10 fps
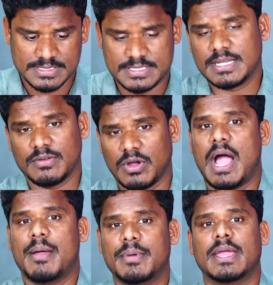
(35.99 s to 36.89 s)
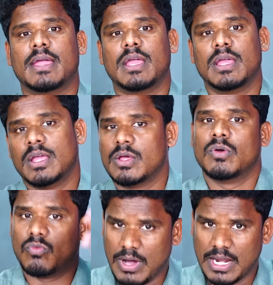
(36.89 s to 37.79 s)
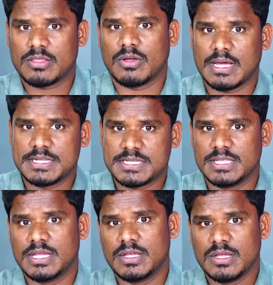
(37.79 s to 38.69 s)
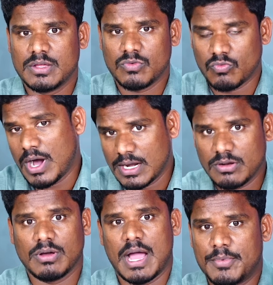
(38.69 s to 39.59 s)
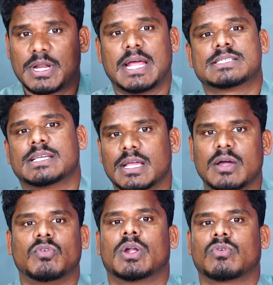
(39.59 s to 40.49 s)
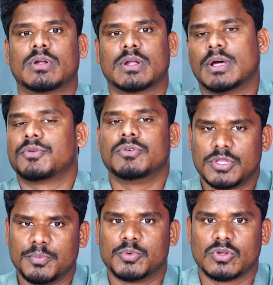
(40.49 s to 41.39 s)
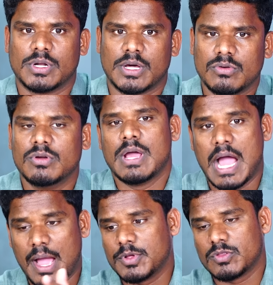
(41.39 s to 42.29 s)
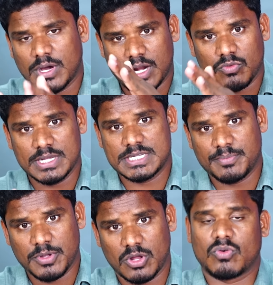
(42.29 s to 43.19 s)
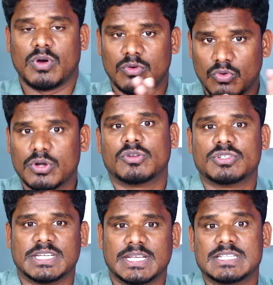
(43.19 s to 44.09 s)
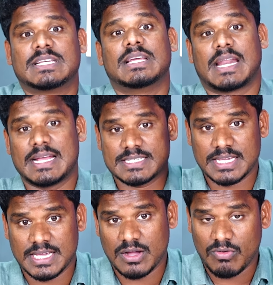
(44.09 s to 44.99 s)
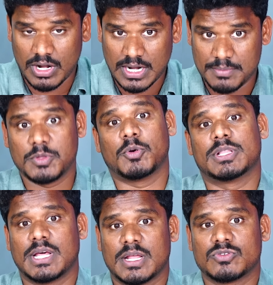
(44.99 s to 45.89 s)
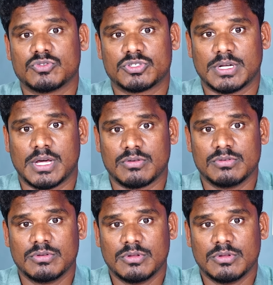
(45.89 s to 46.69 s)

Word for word: సి ఆమె వాళ్ళతో కలిసింది వాళ్ళు ఆమెను రాజకీయంగా వాడుకుంటున్నారు తిప్పుతున్నారు ఆమె ద్వారా వైసీపీ అనుకూల ఓటు చీల్చి రాజకీయంగా వాళ్ళు లబ్ధి పొందాలని చూస్తున్నారు